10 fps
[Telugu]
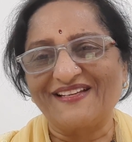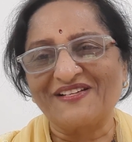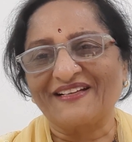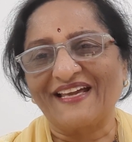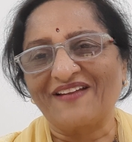
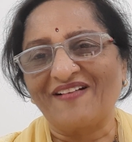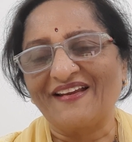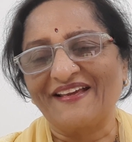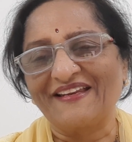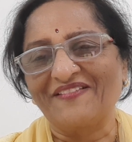నిజం
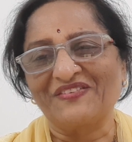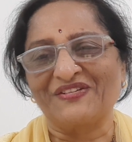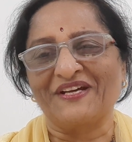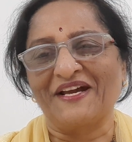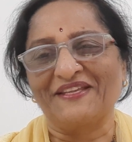గెలవాలి అనే
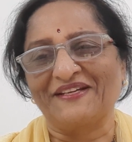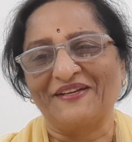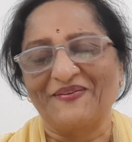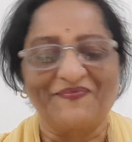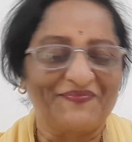విషయం
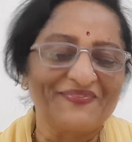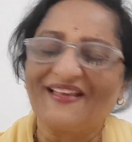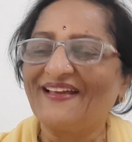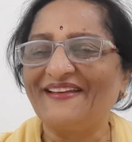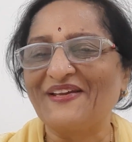కాదండి
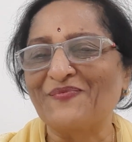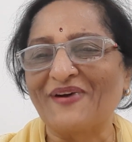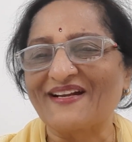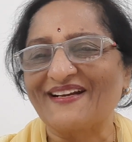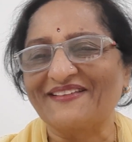నేను
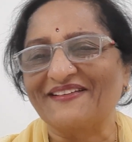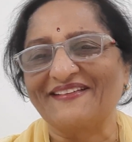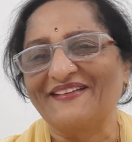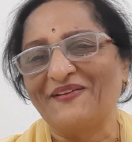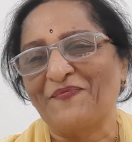
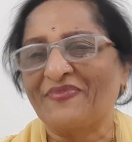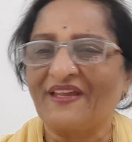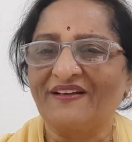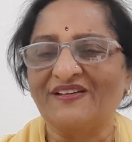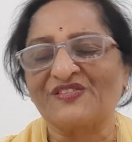మాట్లాడుతున్నది
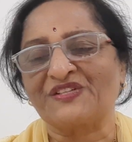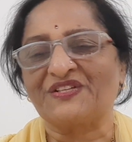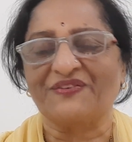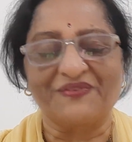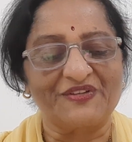నగ్న
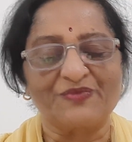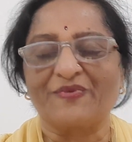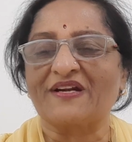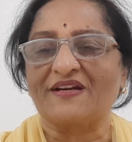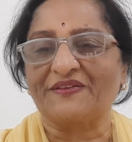సత్యం గురించి
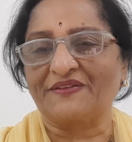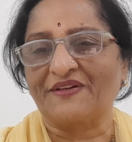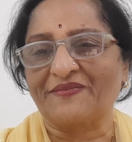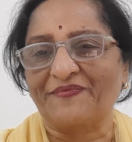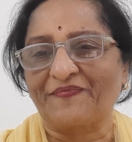
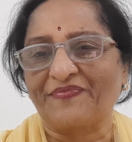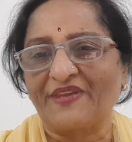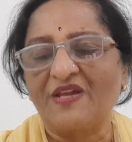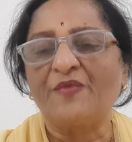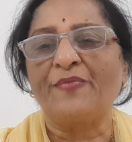మాట్లాడుతున్నాను
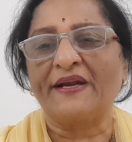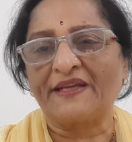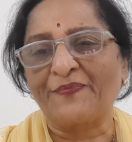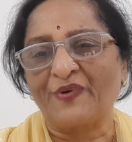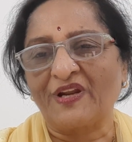
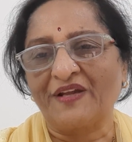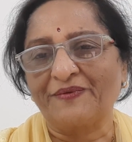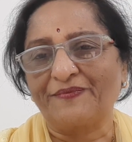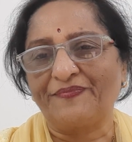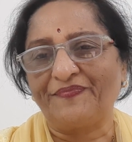పంట
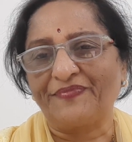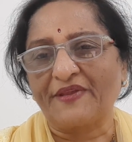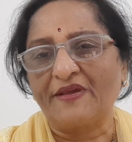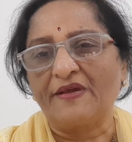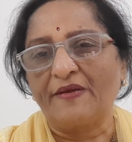పొలాలు
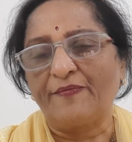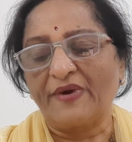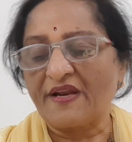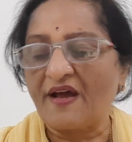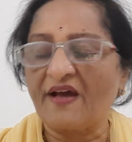
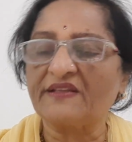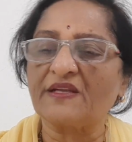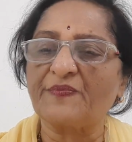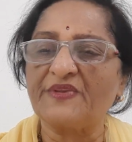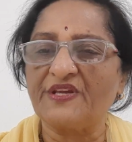మన
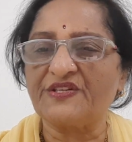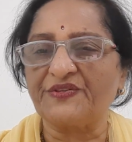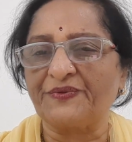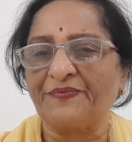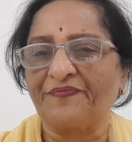ఆంధ్రప్రదేశ్
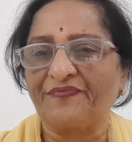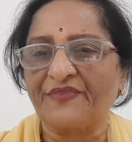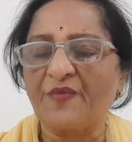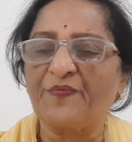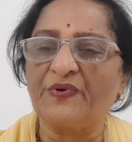
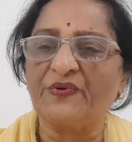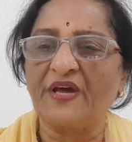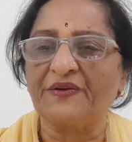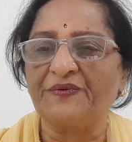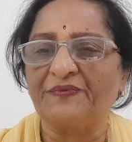ఎప్పుడు
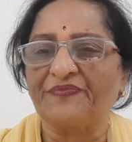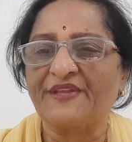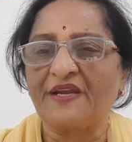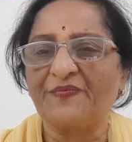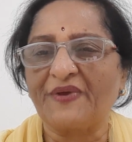కూడాను
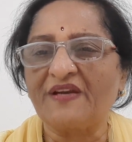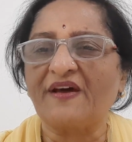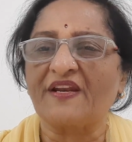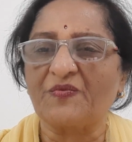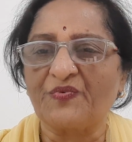దాని పేరు
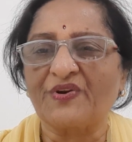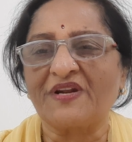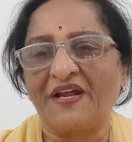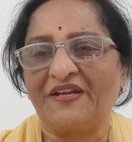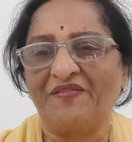
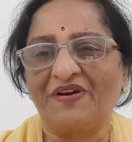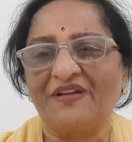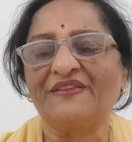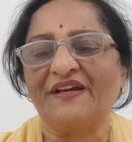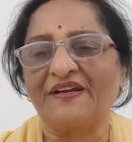అన్నపూర్ణ
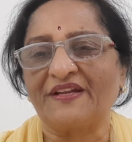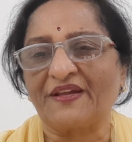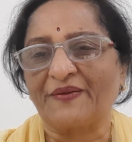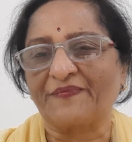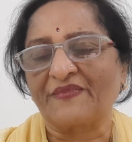అనేవాళ్ళు ఎందుకంటే
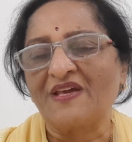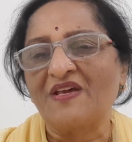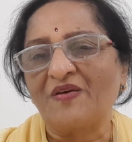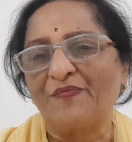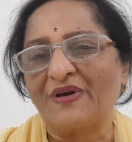
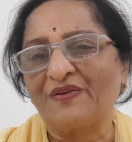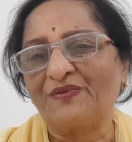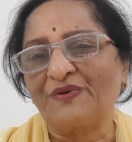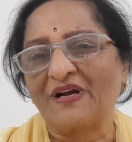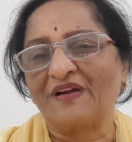మనం
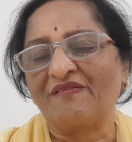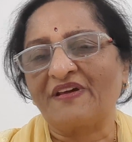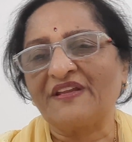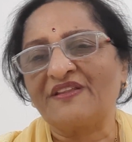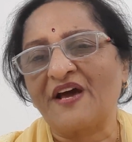అక్కడ
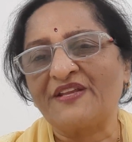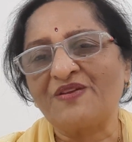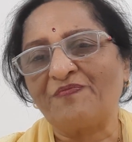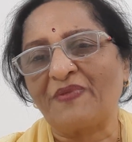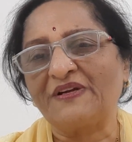వరి
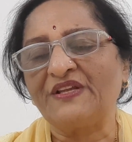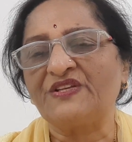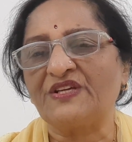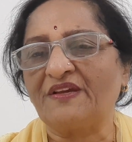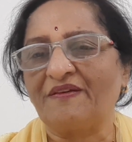ధాన్యం పండించి